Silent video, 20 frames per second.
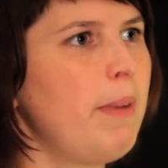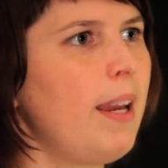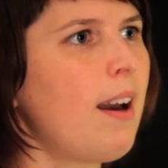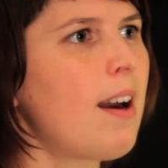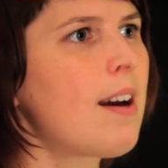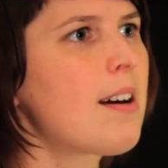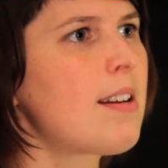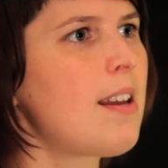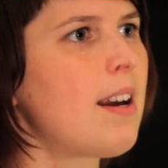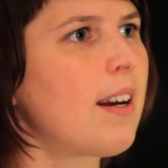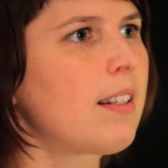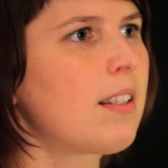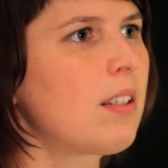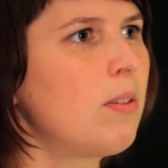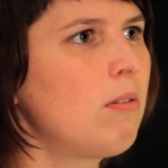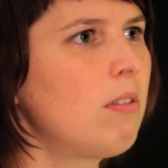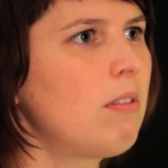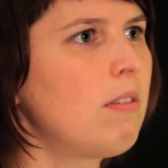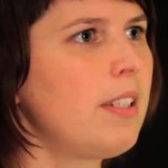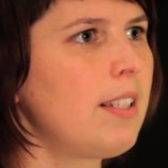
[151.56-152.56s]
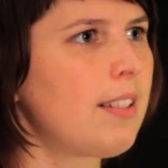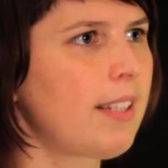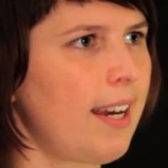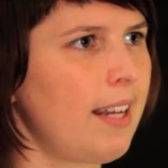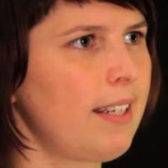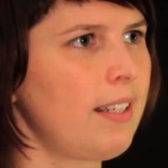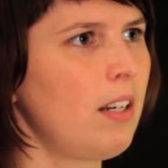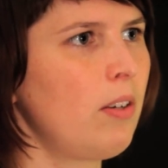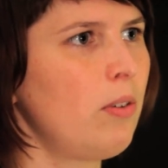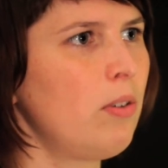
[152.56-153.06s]
mehreren Aktionen die
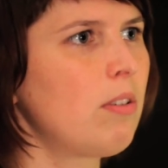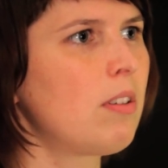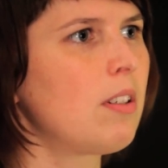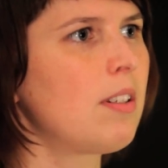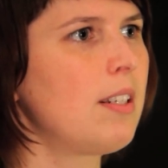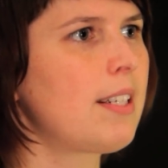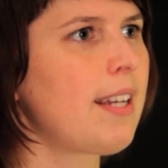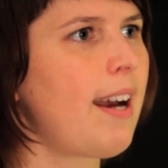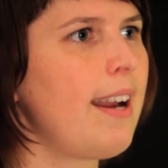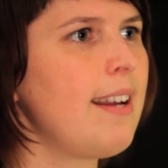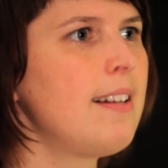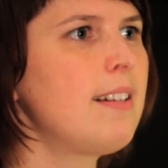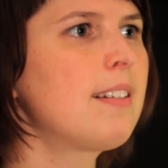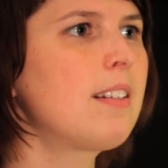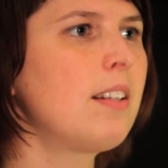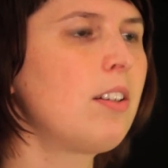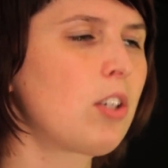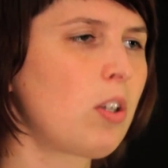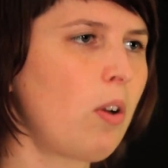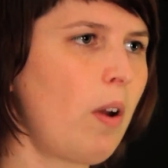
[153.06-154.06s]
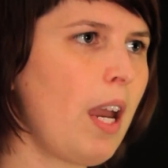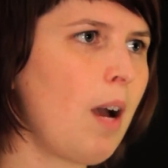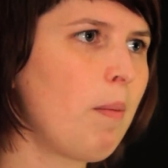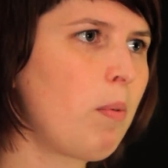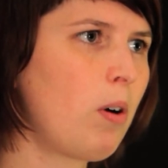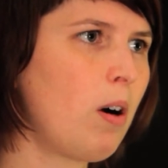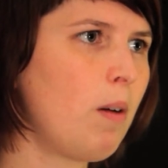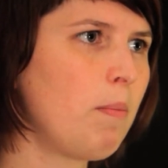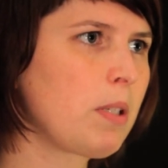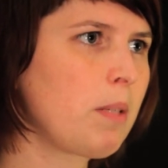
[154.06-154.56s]
skandalösen Details des
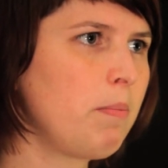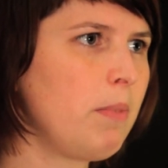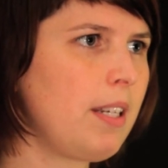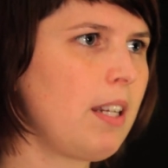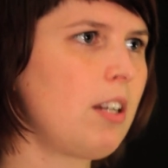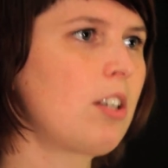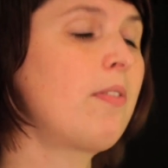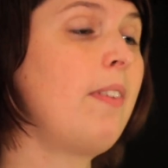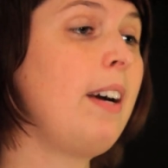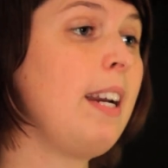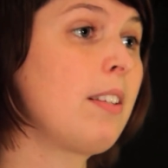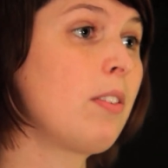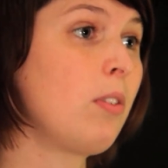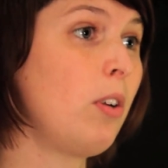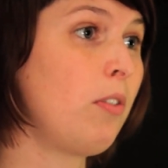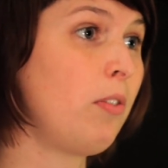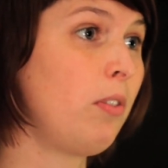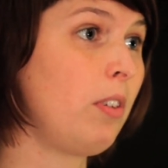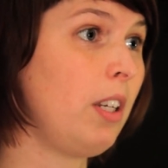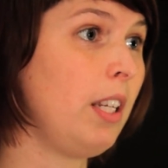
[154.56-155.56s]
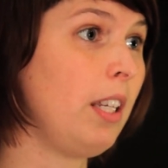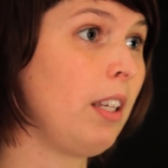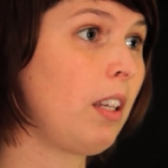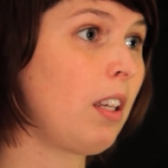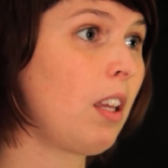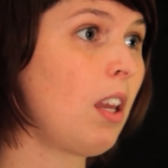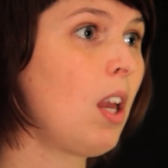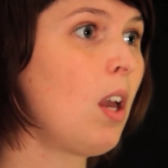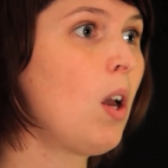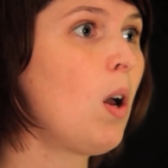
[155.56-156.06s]
Steuerabkommens mit der Schweiz
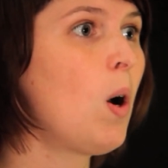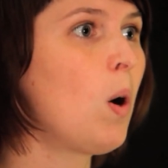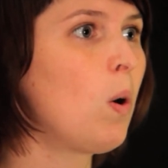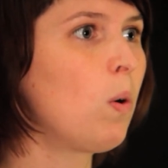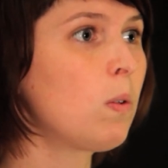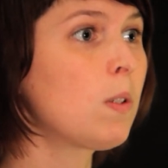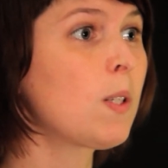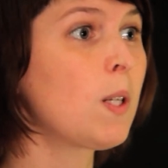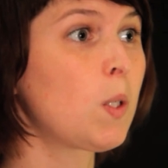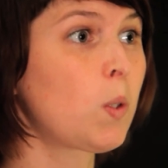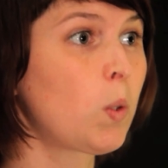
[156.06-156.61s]
öffentlich. Unser